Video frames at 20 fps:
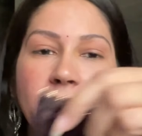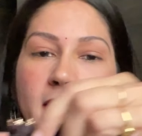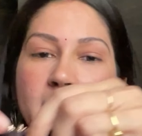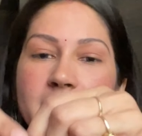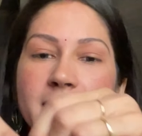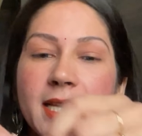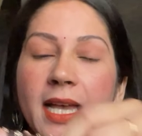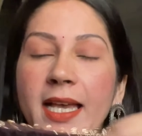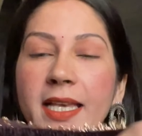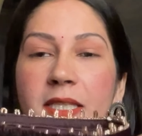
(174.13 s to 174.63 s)
है
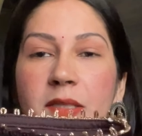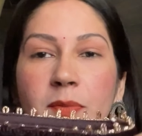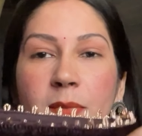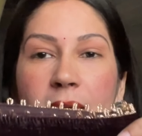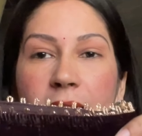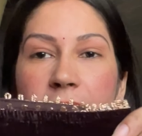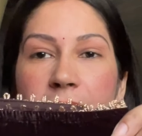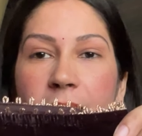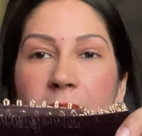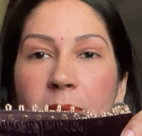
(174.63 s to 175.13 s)
साइज़
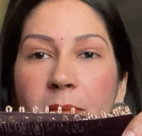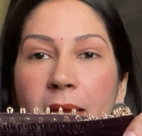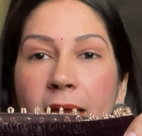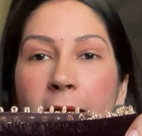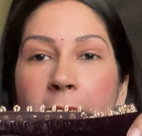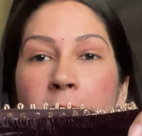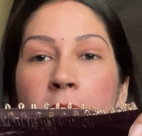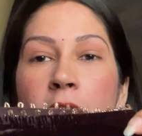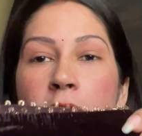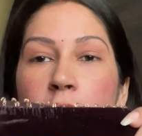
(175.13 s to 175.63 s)
मीडियम
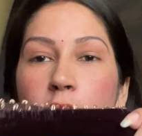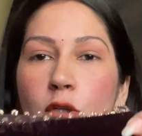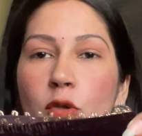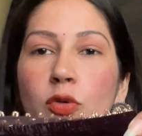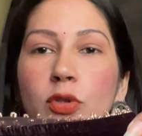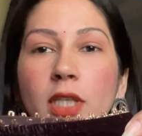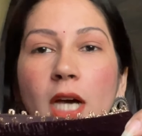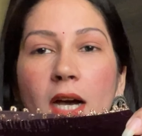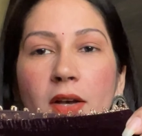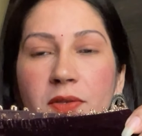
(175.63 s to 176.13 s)
है
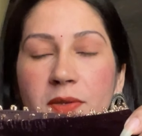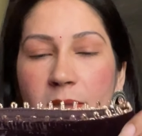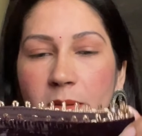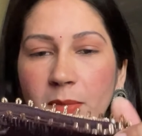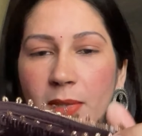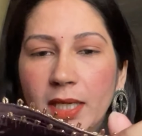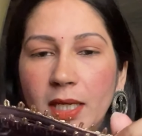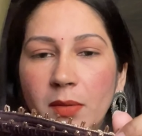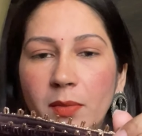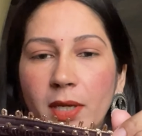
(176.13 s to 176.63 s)
2000
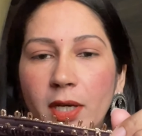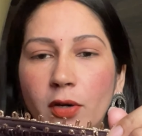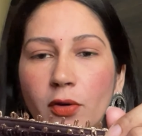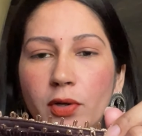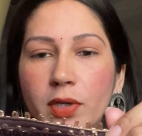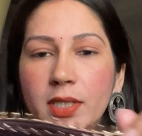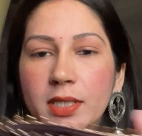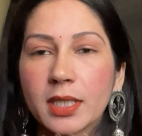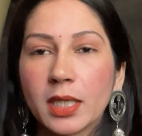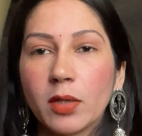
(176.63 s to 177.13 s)
में ये मेरे को
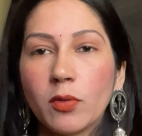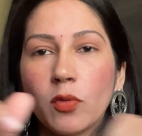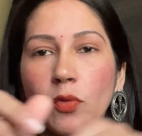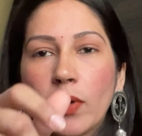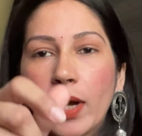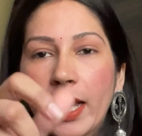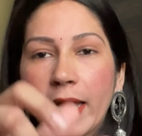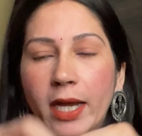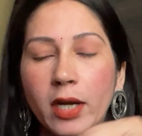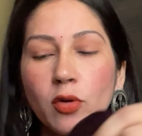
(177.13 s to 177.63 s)
रिसीव हुआ
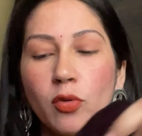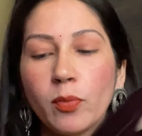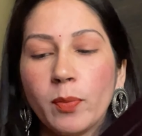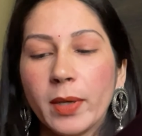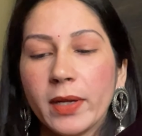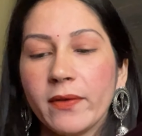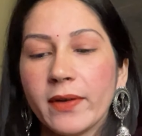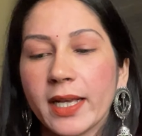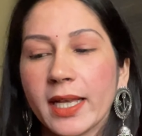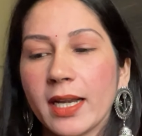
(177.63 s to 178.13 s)
है
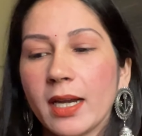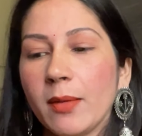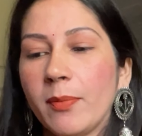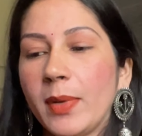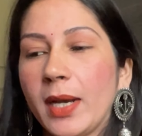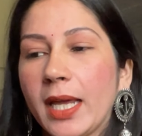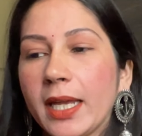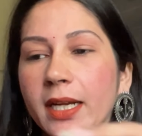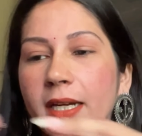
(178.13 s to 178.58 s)
कूपर वगैरह अप्लाई